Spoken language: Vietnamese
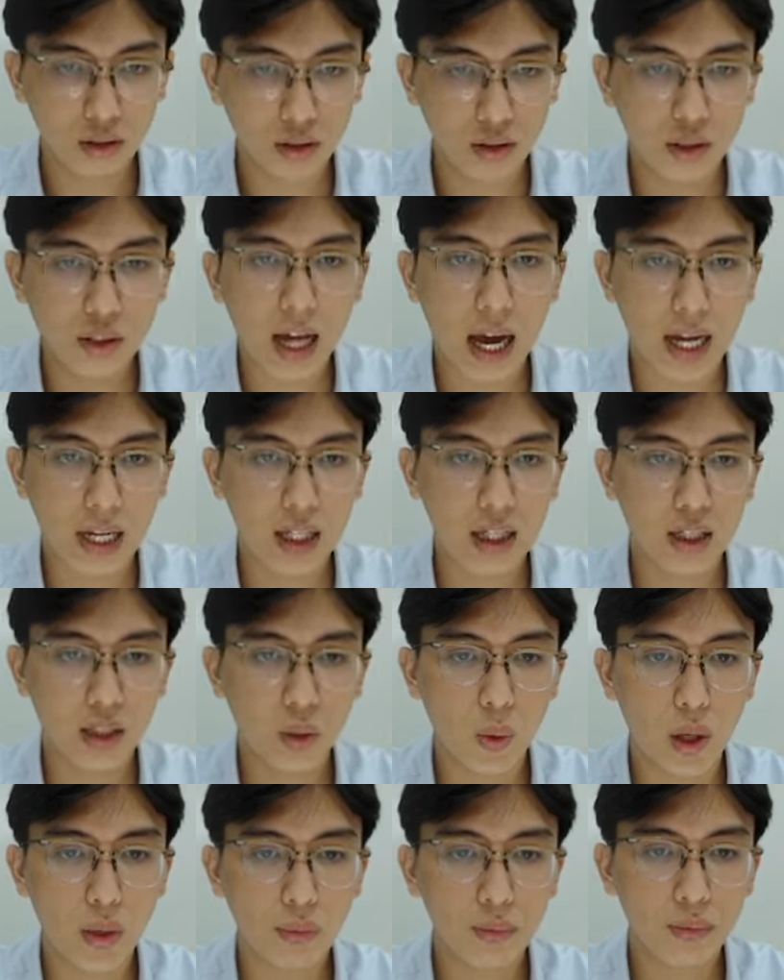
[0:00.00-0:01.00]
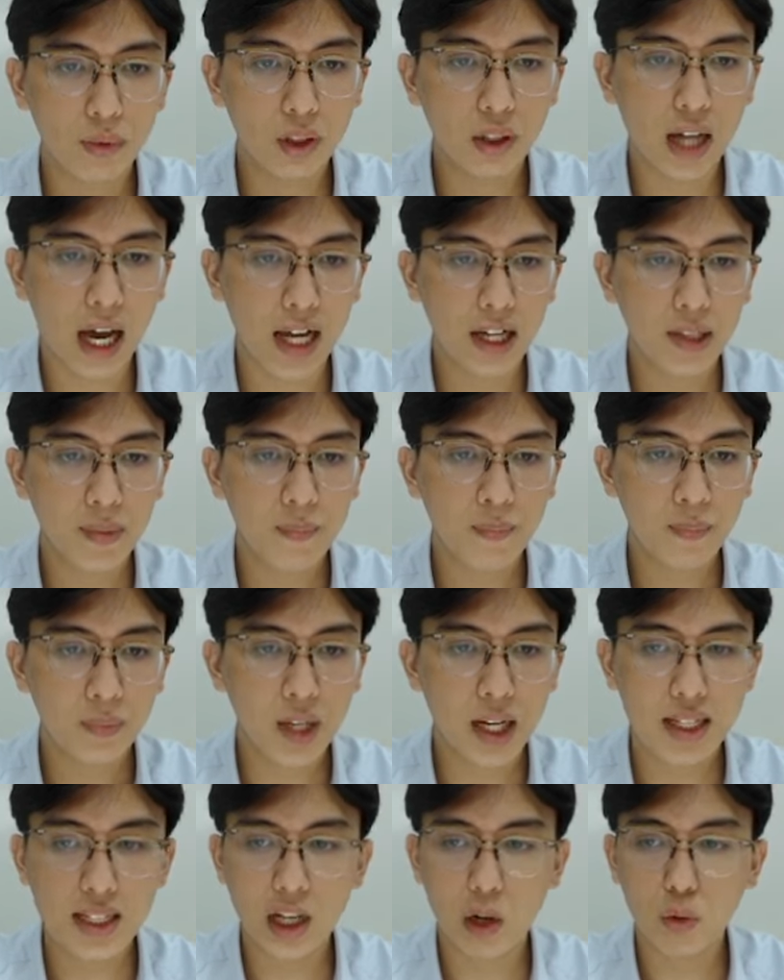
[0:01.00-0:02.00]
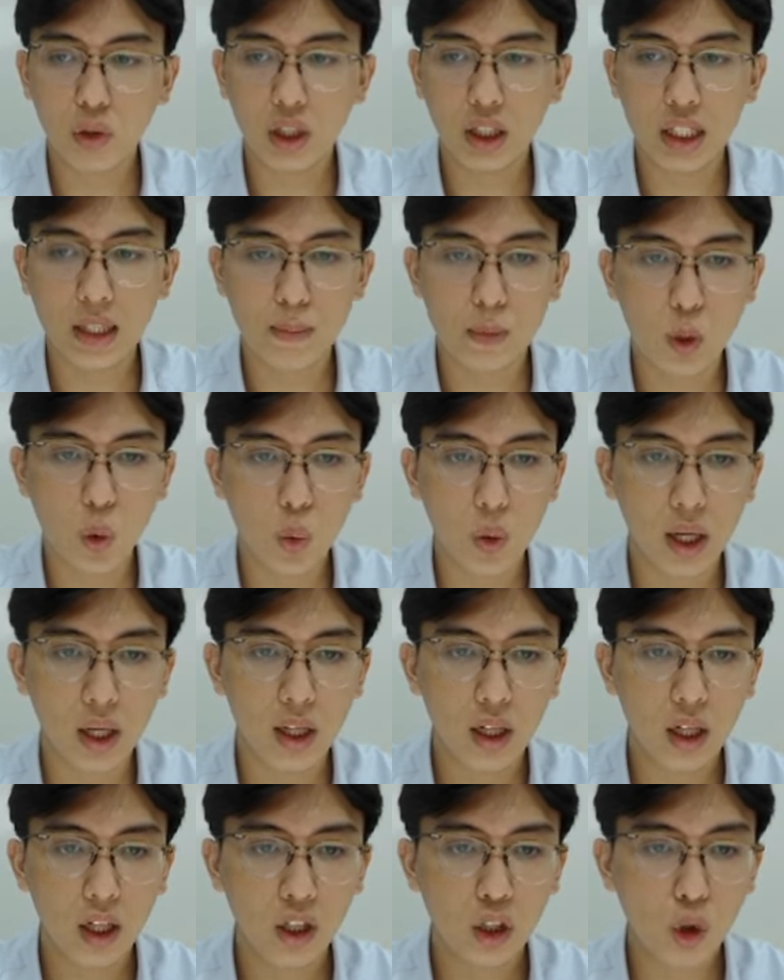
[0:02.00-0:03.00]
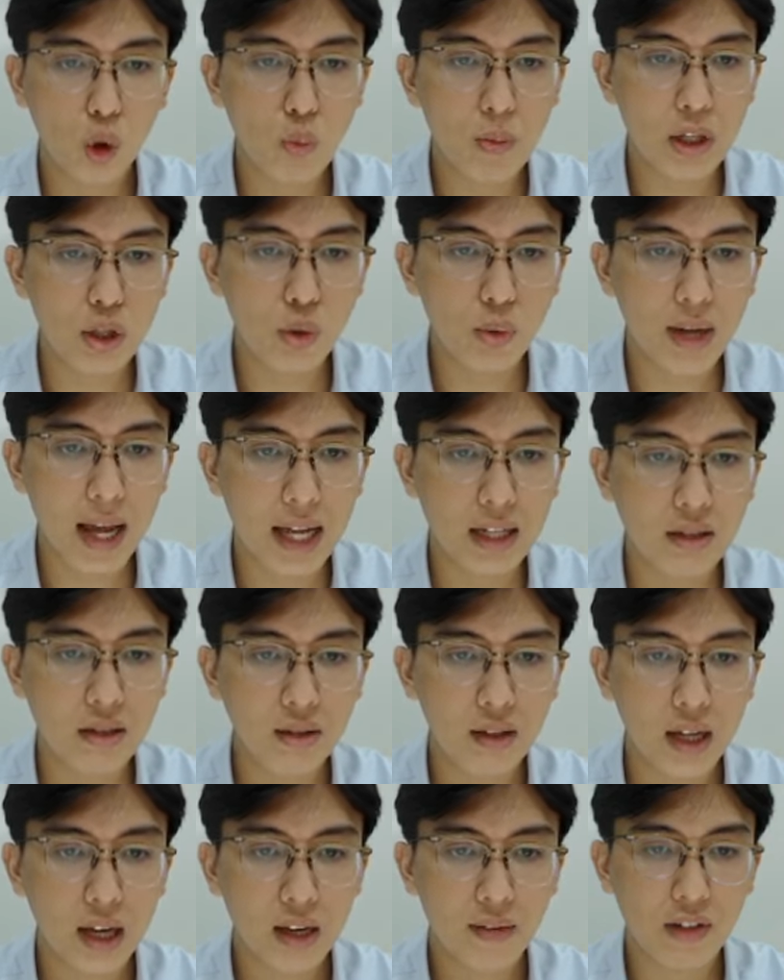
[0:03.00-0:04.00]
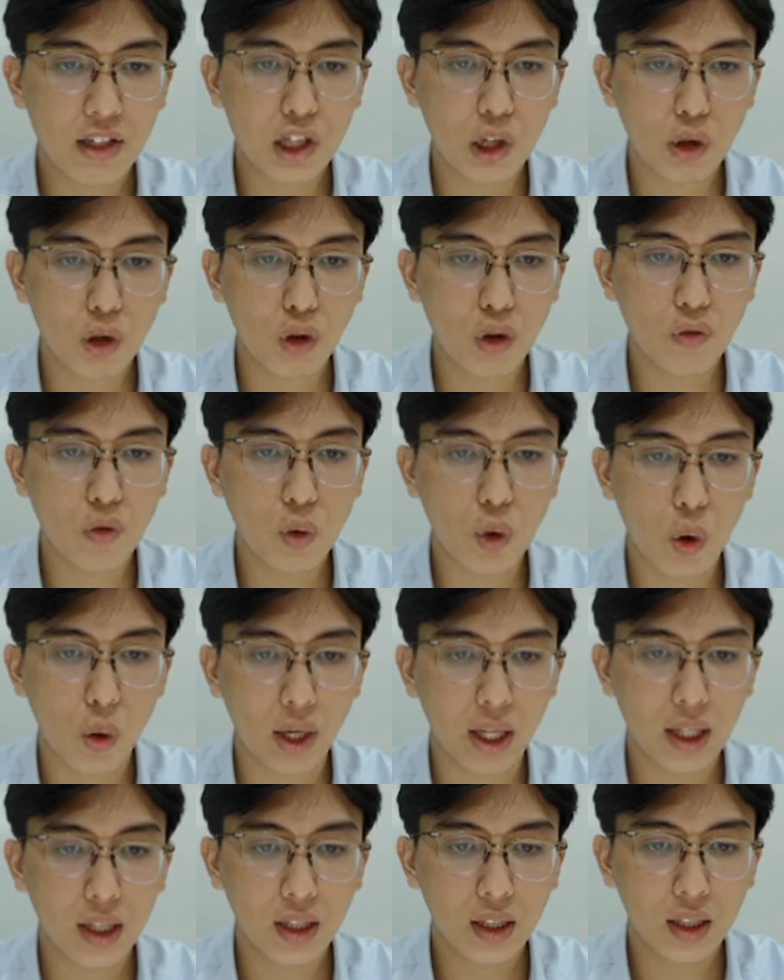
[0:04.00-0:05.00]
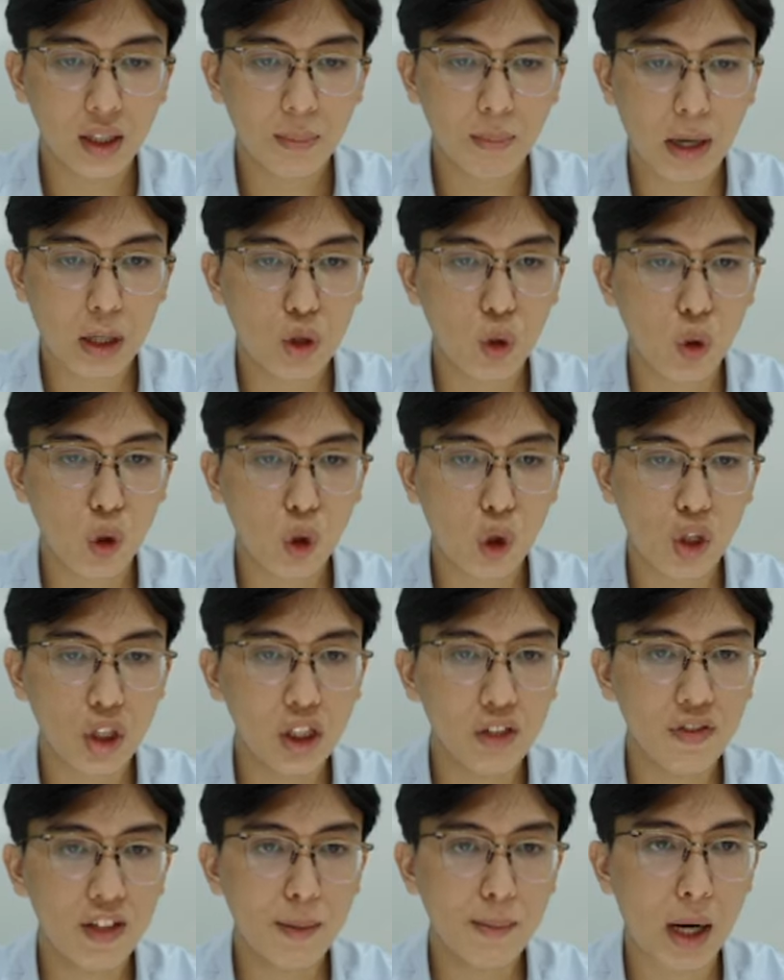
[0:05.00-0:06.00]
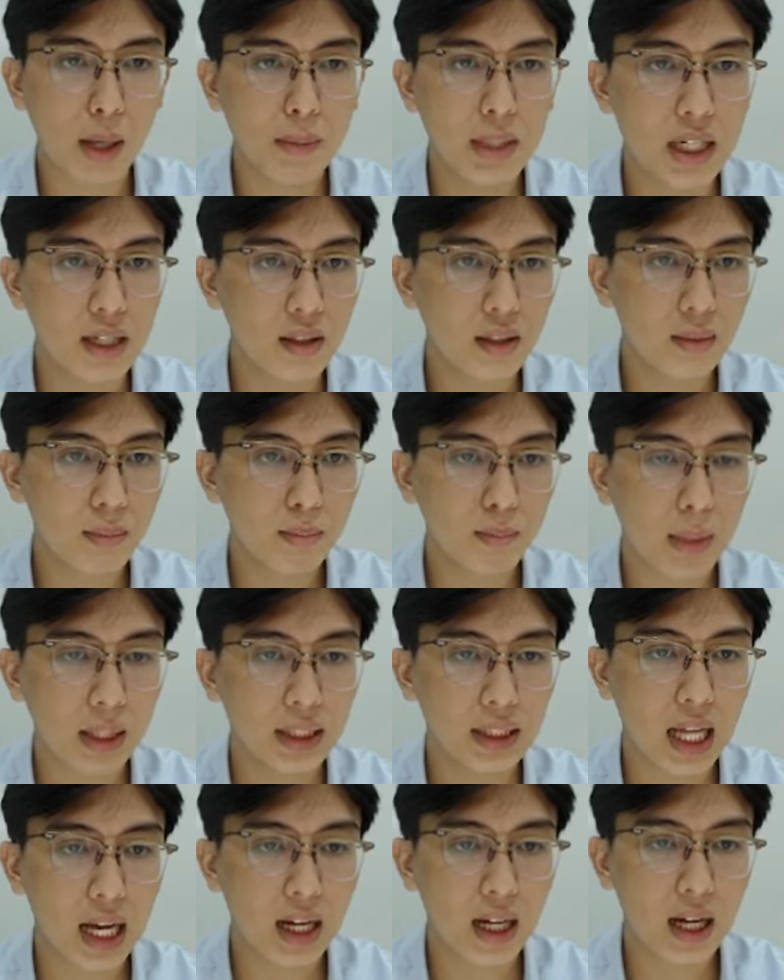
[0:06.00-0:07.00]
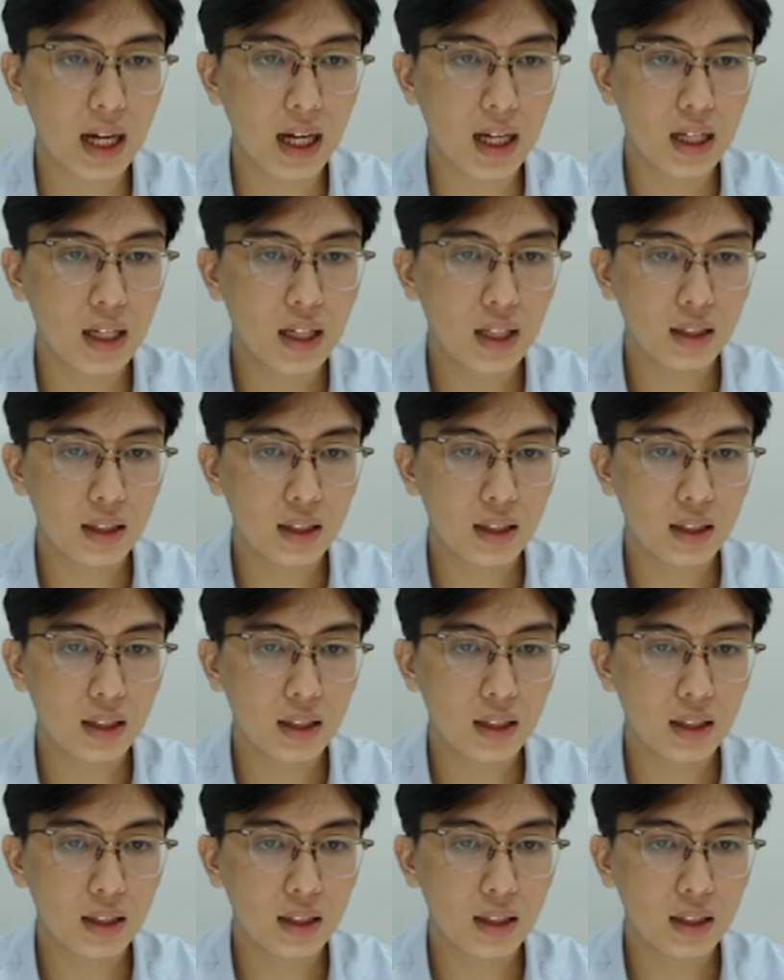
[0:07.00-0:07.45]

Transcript: từ đáy đúng không từ đáy đây sau những cái nhịp rũ này nó cũng bị rũ nền chứ và sau đó nó phục hồi này mặc dù nó có những cái phiên mở biên bật tăng ờ,